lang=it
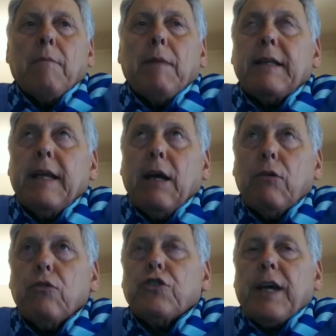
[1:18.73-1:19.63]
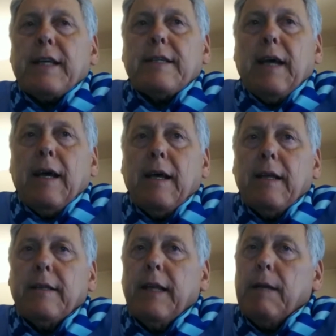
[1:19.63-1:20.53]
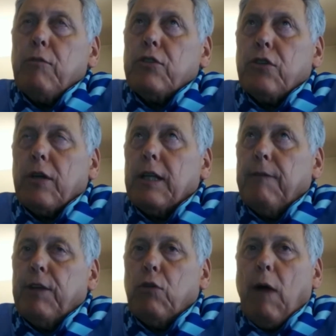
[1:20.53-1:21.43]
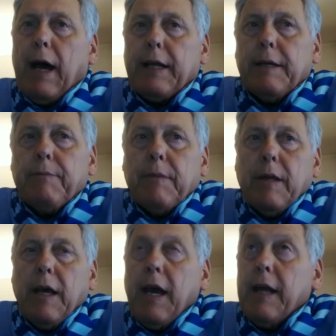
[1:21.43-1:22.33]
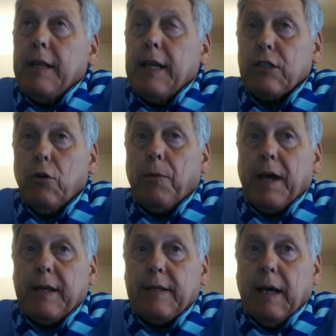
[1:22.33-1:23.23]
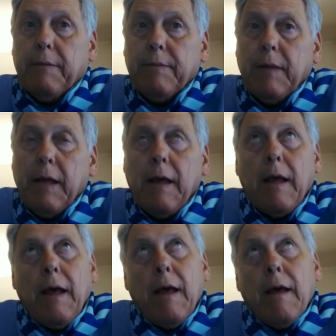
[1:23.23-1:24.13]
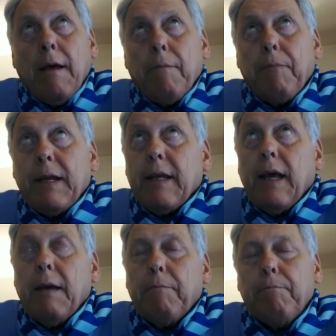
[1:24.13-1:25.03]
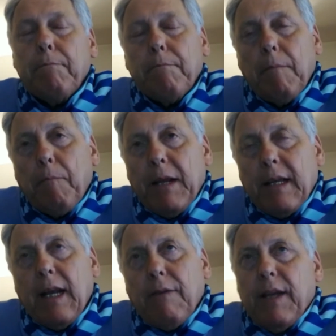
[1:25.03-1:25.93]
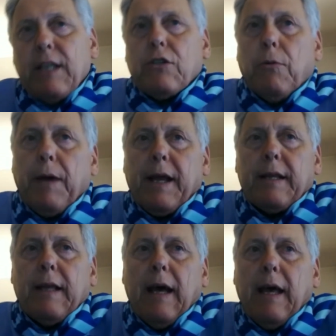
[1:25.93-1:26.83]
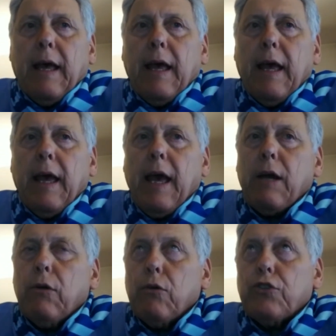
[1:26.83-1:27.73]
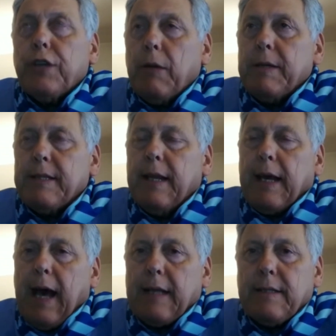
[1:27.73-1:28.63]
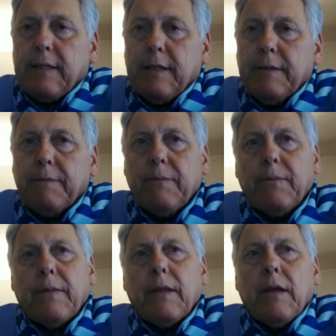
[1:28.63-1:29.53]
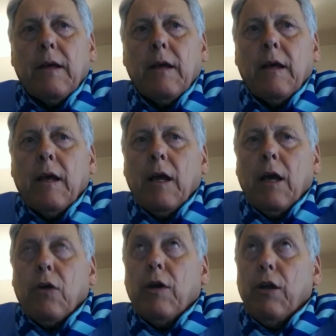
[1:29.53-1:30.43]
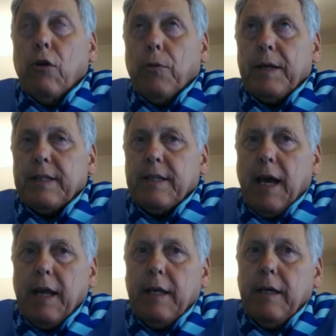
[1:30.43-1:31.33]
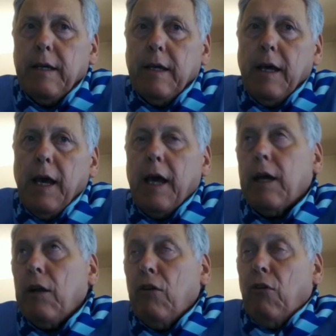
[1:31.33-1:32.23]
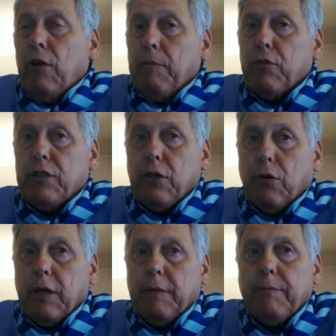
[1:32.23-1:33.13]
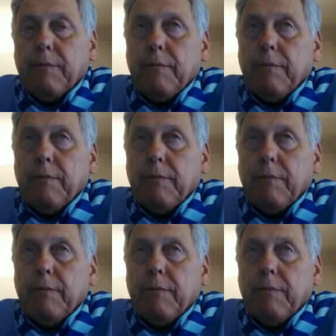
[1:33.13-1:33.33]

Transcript: ma della conoscenza delle emozioni individuali e della scoperta. Perché, perché la vera scoperta è conoscere questi ragazzi, con i loro pensieri e con le loro emozioni